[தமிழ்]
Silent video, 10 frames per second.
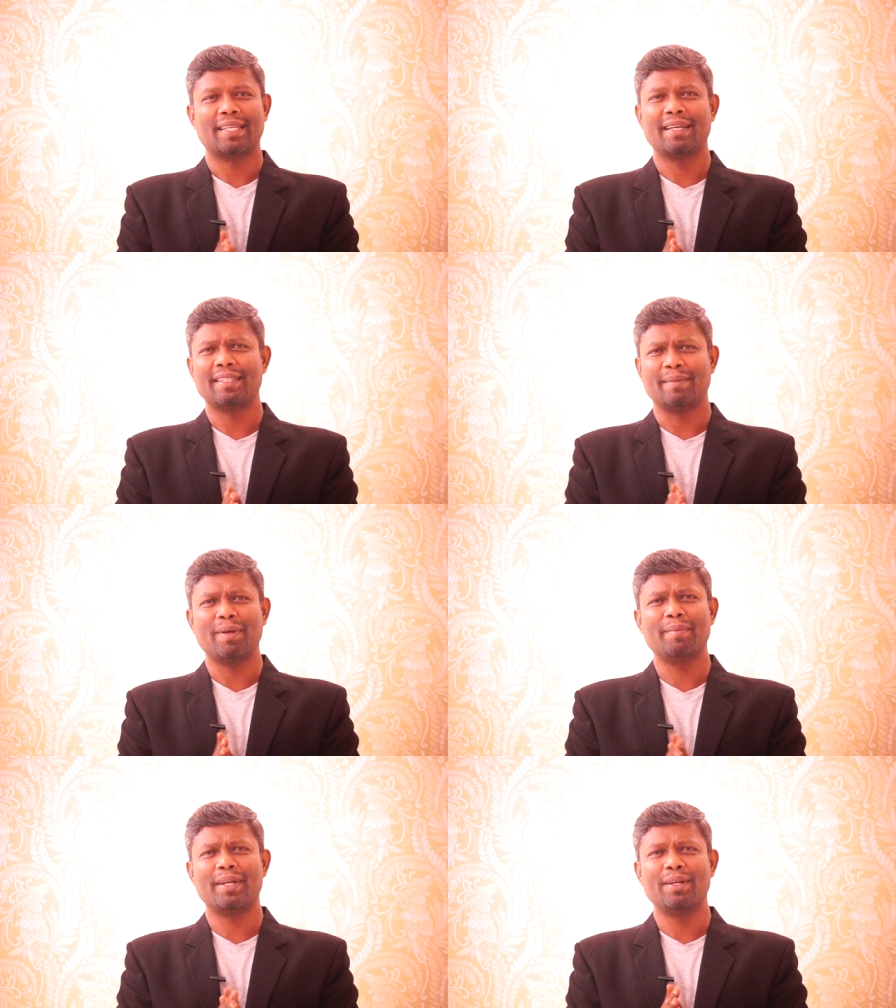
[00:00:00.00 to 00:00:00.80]
என்
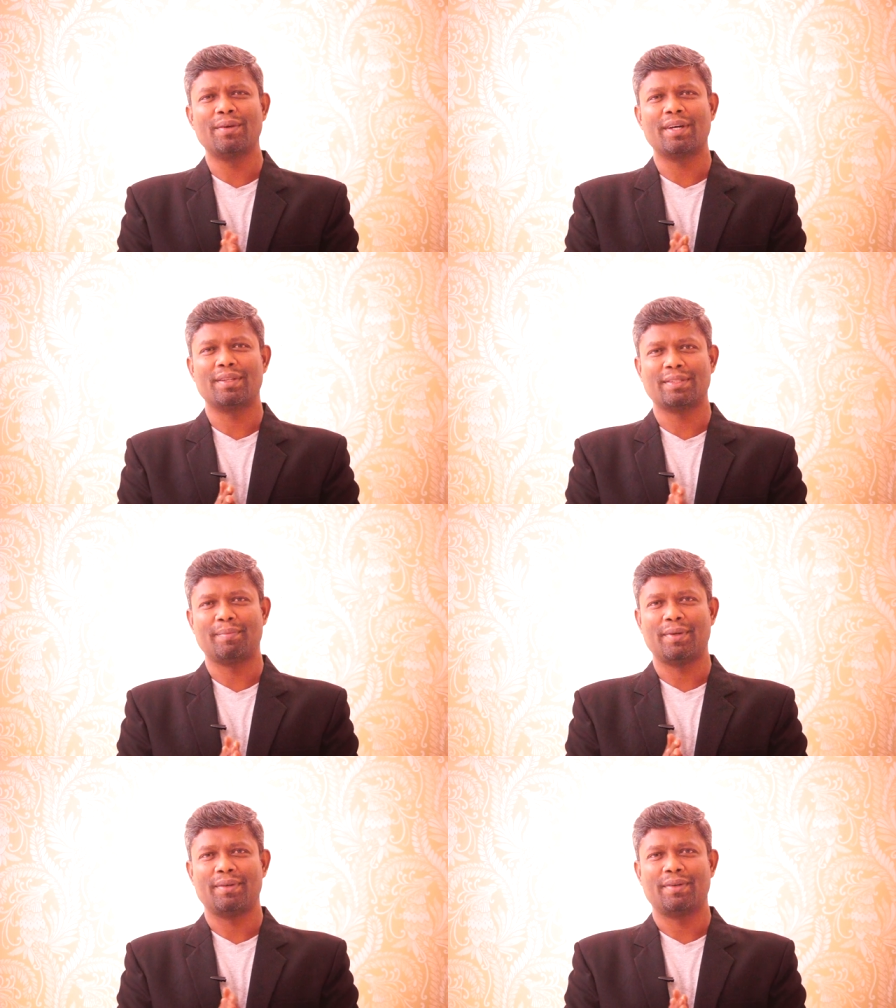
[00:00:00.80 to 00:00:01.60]
சம்பளமே எண்ணூறுரூவா இது
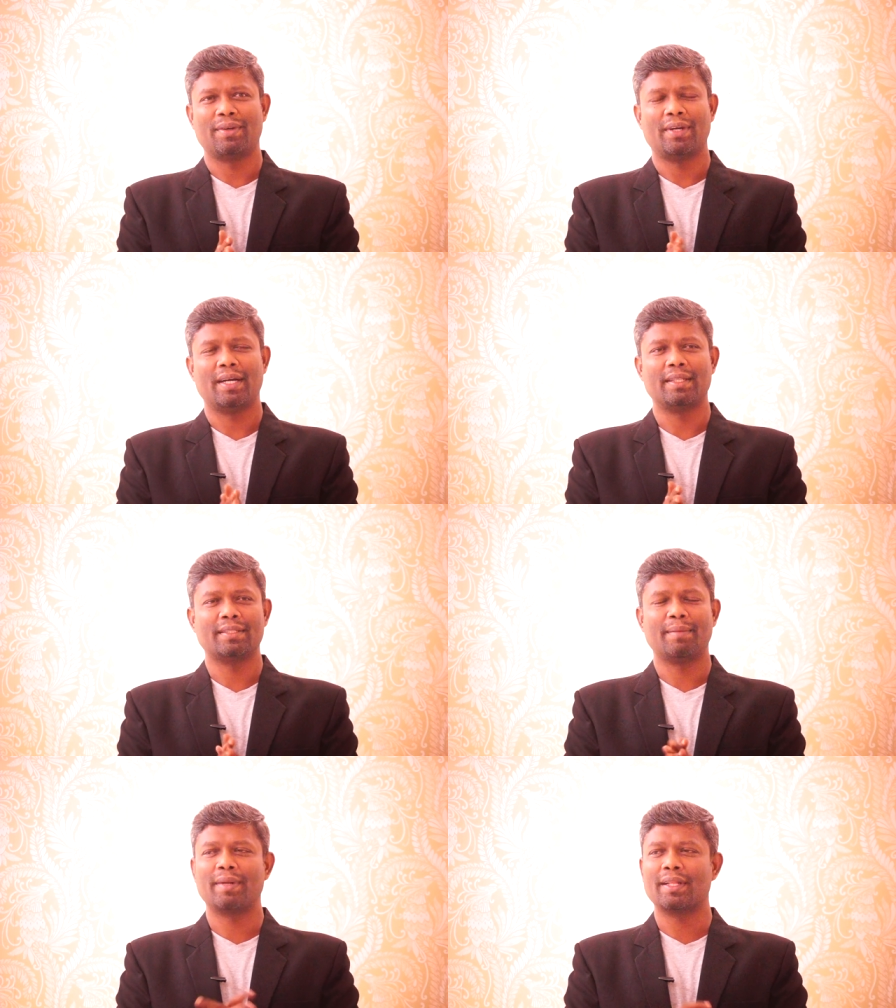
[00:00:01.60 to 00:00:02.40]
சம்பளம் அந்த
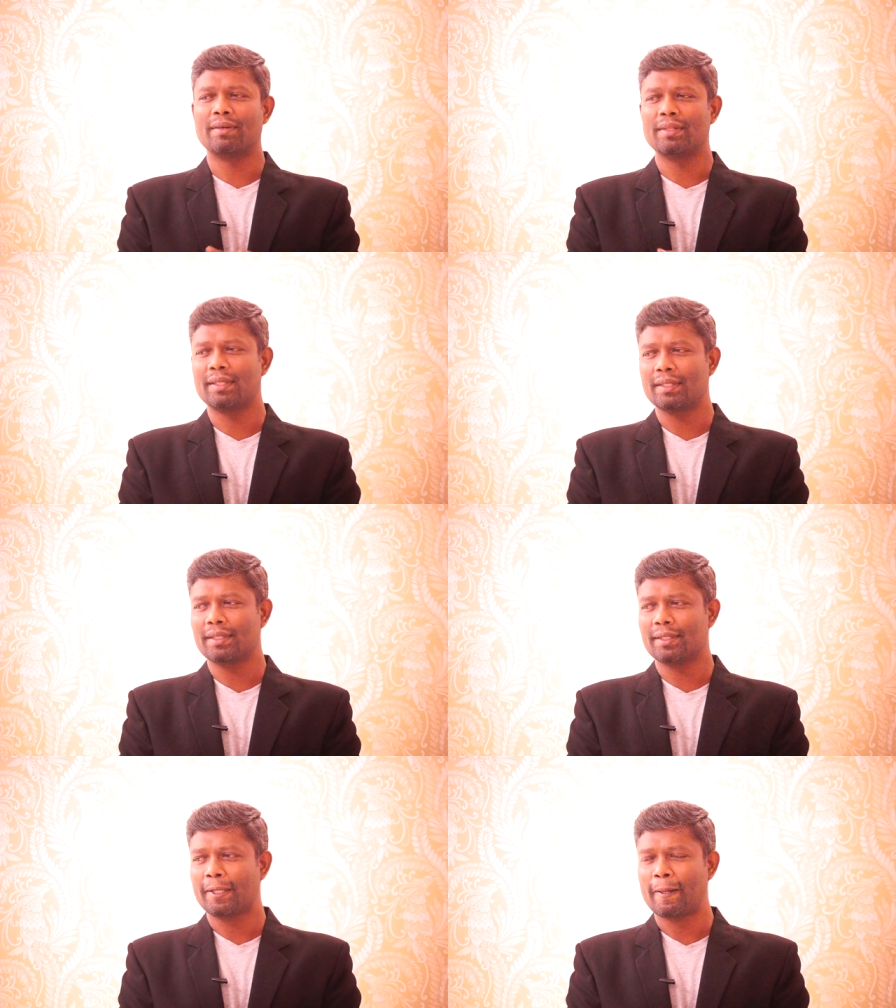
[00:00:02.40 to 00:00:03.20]
சம்பளத்தில் வந்துட்டு
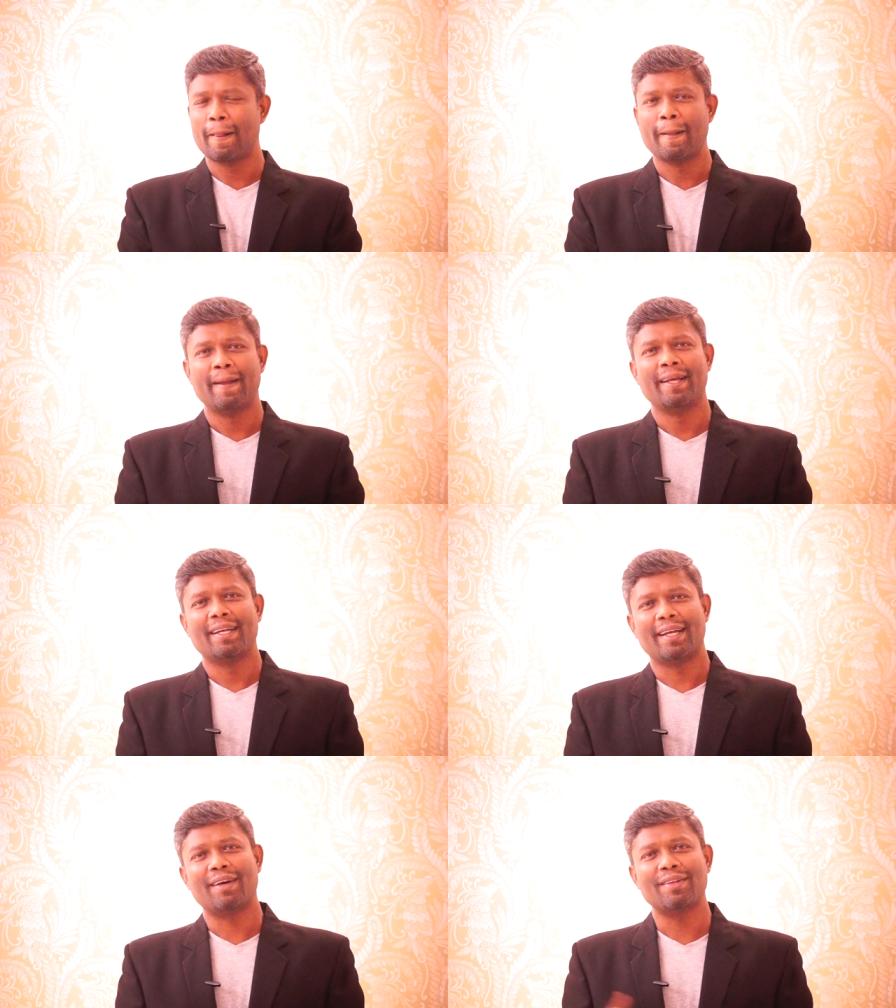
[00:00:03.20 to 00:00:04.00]

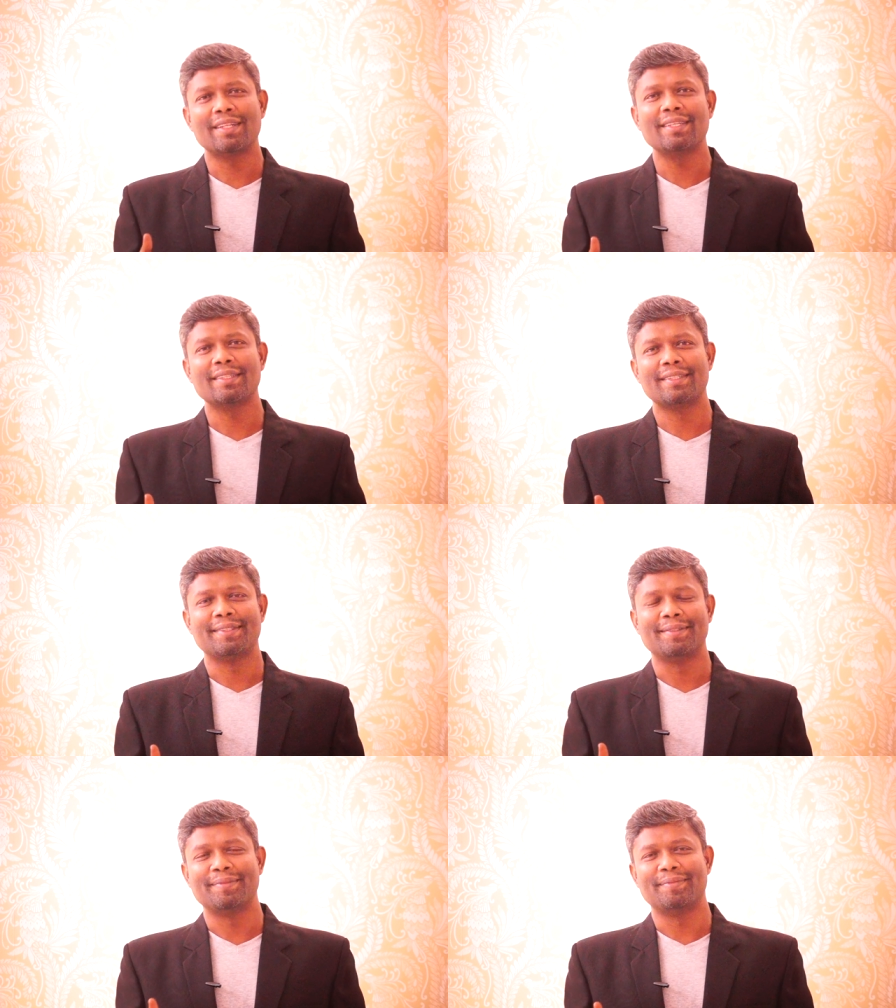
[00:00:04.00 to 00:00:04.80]
நான் வந்து
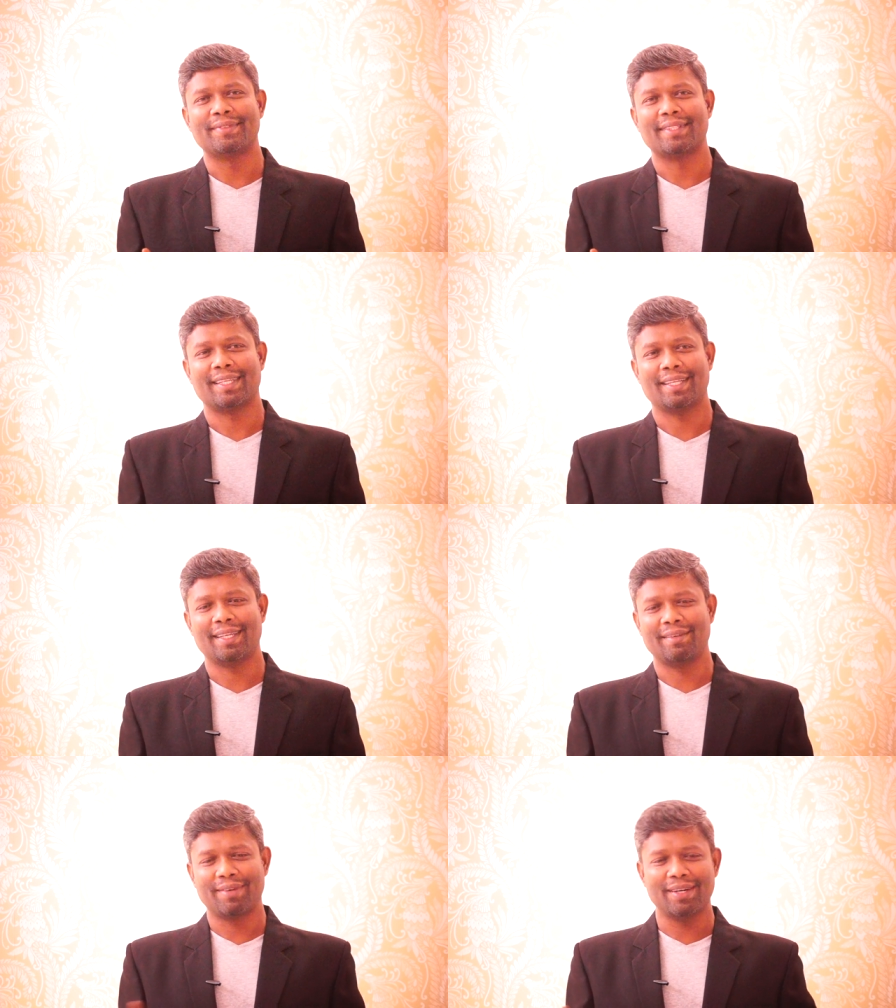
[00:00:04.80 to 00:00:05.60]

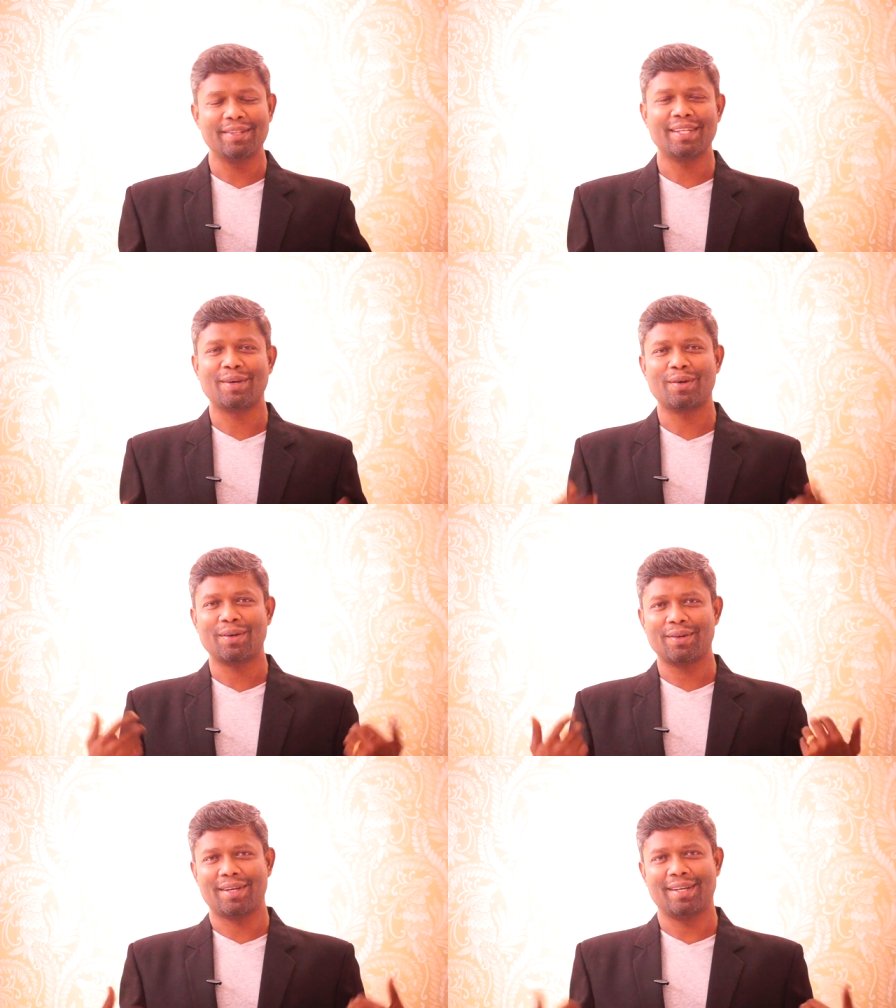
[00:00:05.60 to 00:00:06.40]
என் ஃப்ரெண்டு எனக்கு ஒரு